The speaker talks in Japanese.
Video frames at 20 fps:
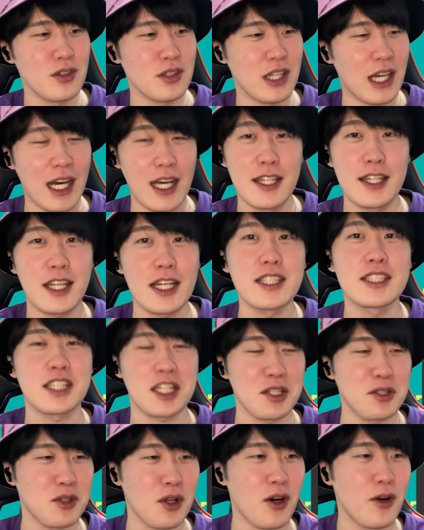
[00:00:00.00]
に反対し
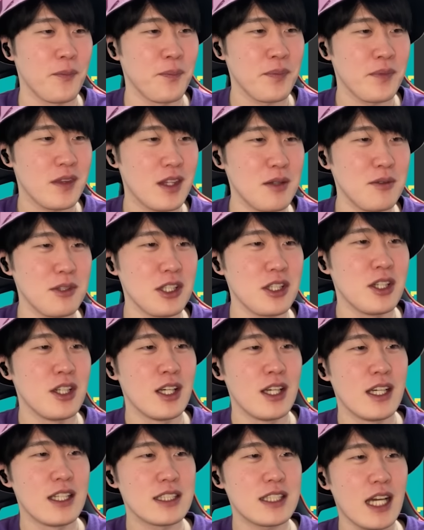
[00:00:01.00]
てると。でも、
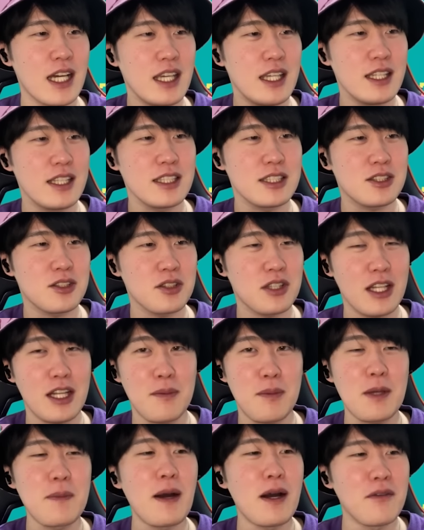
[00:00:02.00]

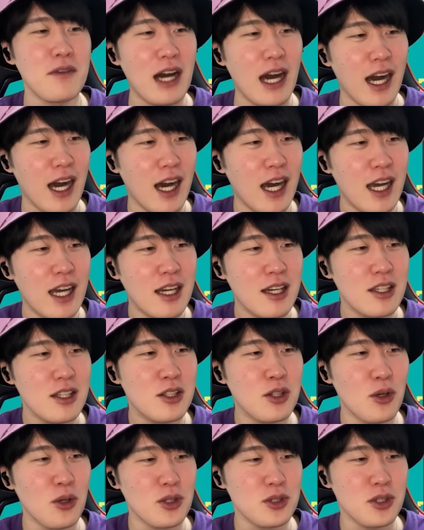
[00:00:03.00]
サイエンティストテレビマンは、
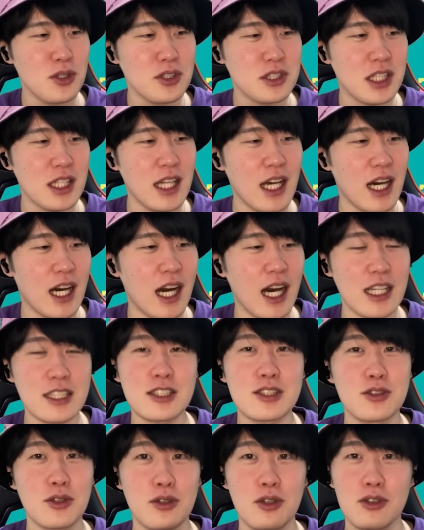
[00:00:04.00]
共闘せな
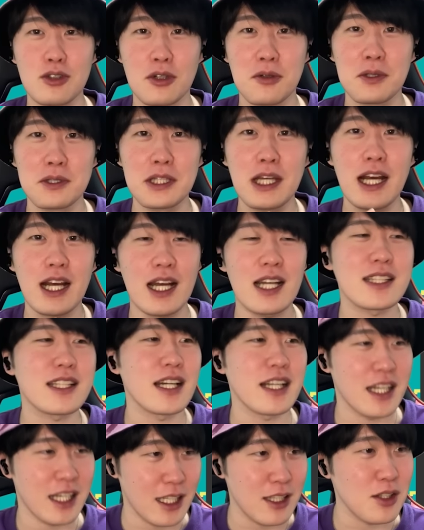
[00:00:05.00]
アストロどもには勝
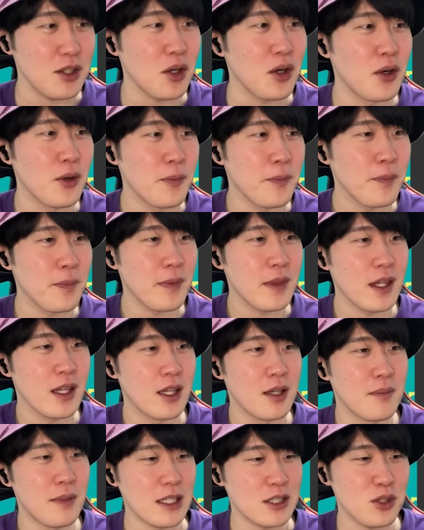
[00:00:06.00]
たれへんと。
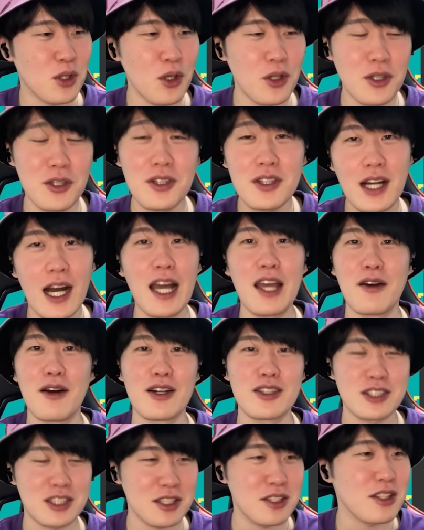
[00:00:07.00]
まあ、そういう会話
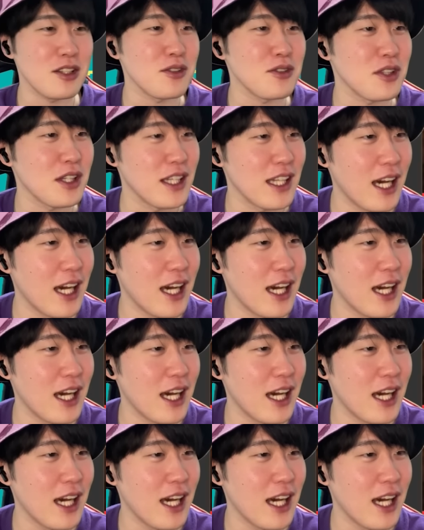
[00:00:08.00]
をしてるってことや